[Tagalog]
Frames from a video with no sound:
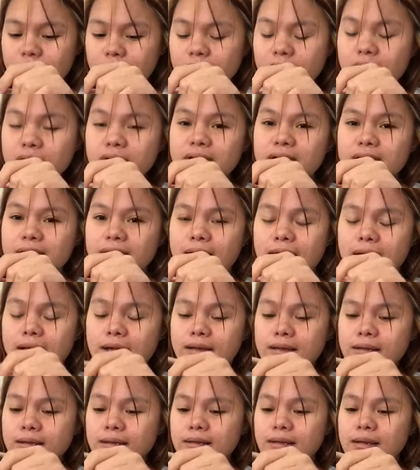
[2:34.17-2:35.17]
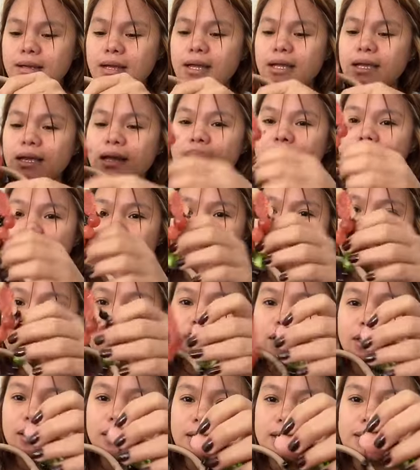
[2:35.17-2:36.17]
Oh, yeah. I have
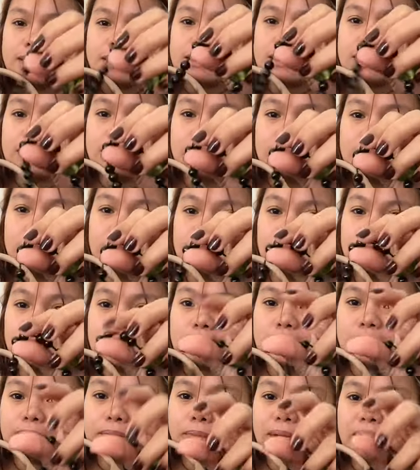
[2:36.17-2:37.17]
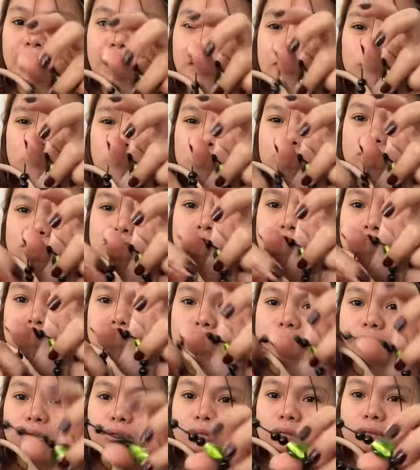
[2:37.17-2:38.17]
this. Palay ko tong
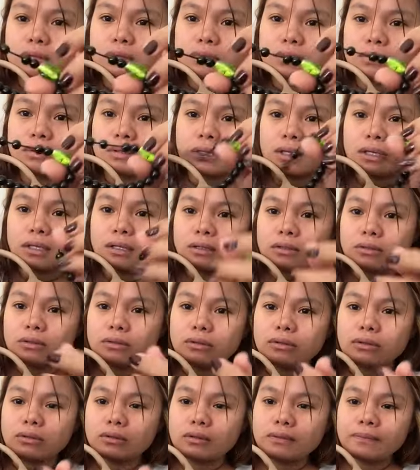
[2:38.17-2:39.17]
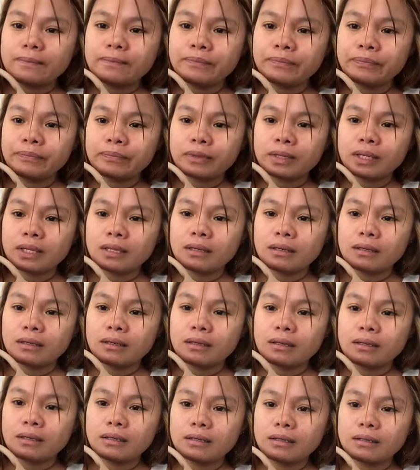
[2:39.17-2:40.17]
suot. Ito,
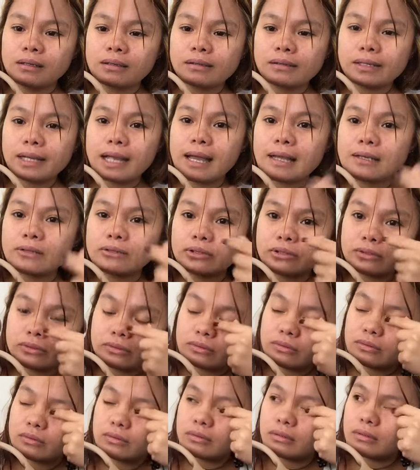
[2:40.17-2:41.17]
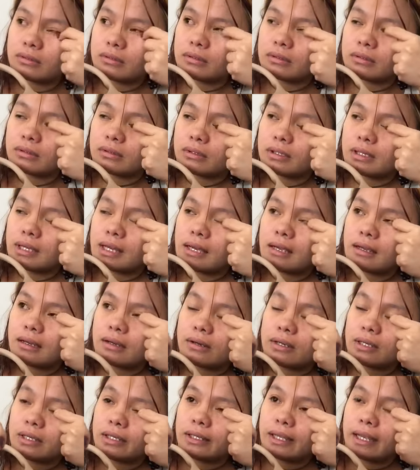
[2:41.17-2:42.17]
regalo to. Regalo,
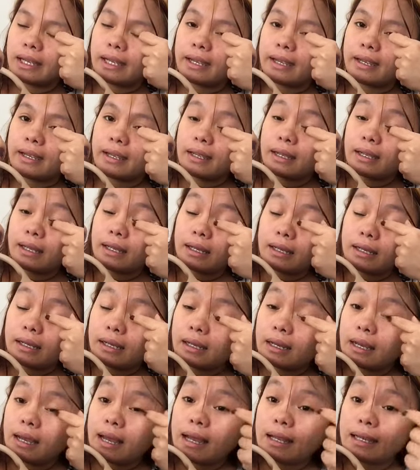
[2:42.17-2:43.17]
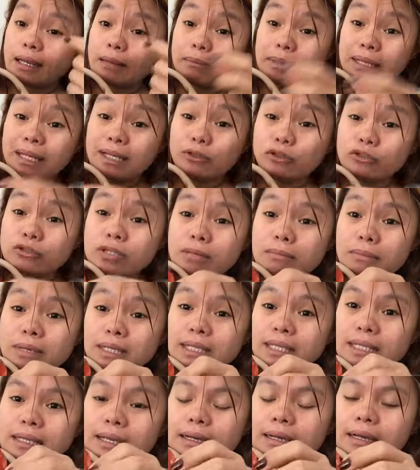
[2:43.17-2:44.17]
oh, hindi. Uh, nabili ko to sa
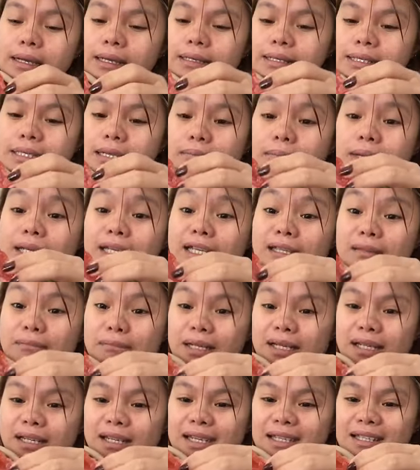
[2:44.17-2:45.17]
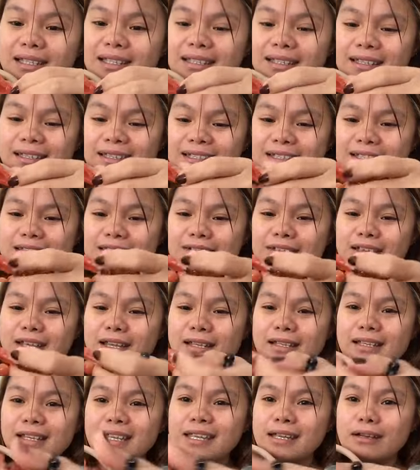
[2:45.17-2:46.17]
Maynila, guys. Sa Market Market. So,
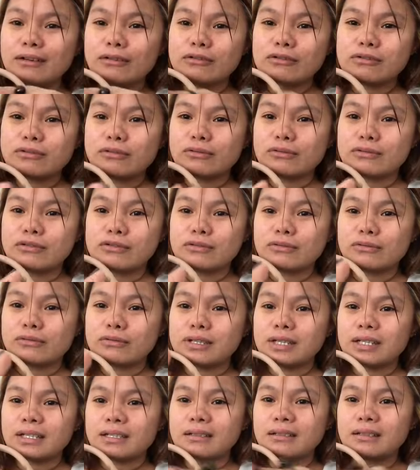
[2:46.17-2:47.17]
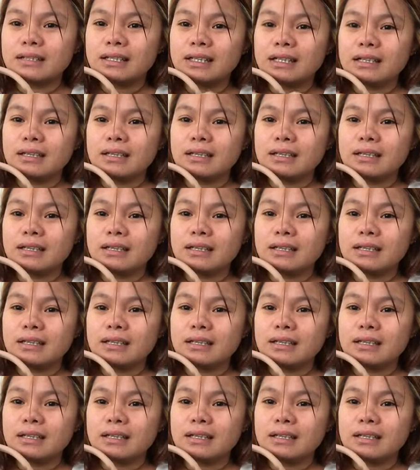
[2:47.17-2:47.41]
yan. Kaya, gustong-gusto ko yan.